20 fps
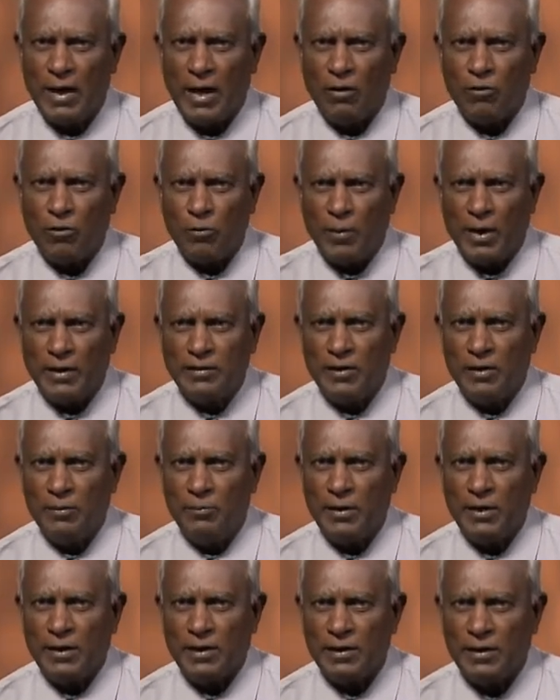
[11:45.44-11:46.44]
அவர்
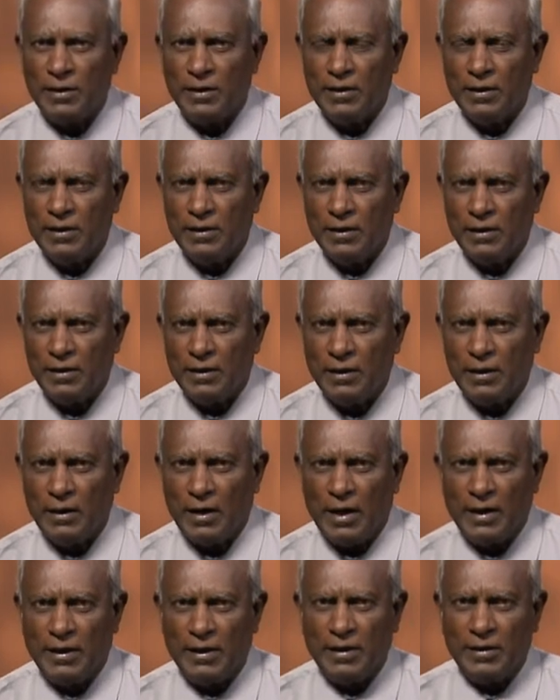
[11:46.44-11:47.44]
மாத்திரமே
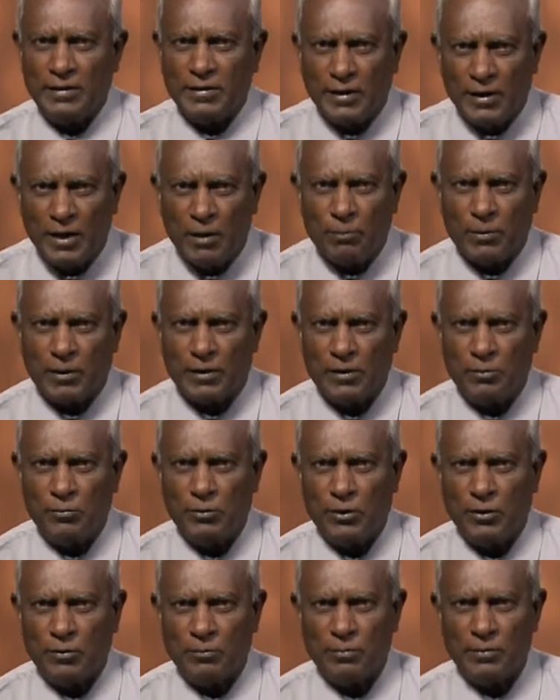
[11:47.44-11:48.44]
அதை தெரியப்படுத்த
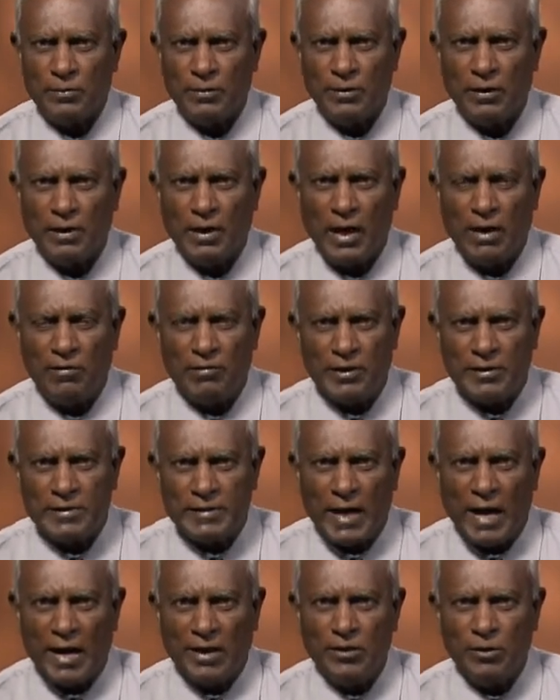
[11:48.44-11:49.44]
முடியும் அவரை
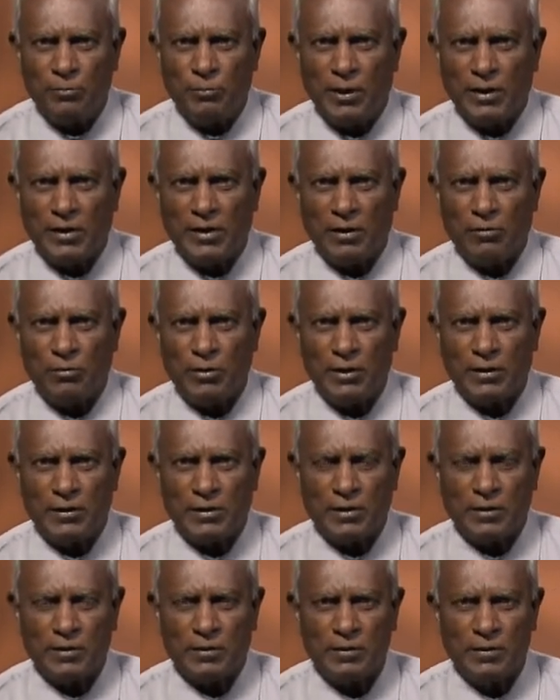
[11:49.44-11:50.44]
சார்ந்து
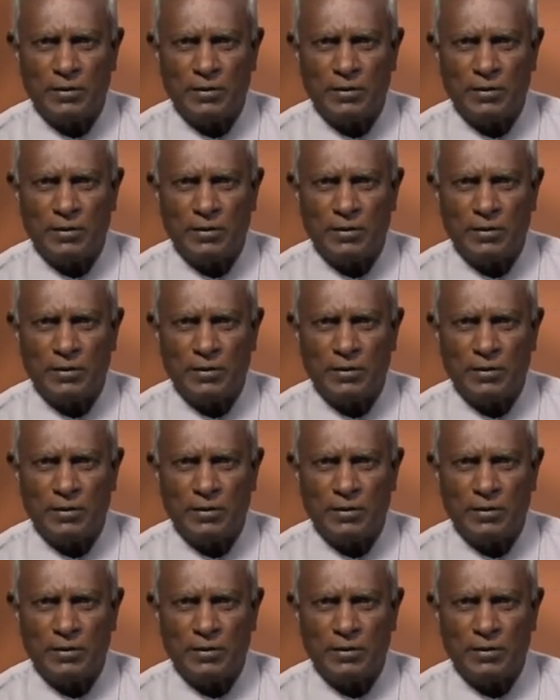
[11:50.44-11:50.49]
பிழைக்கிறவர்களுக்கு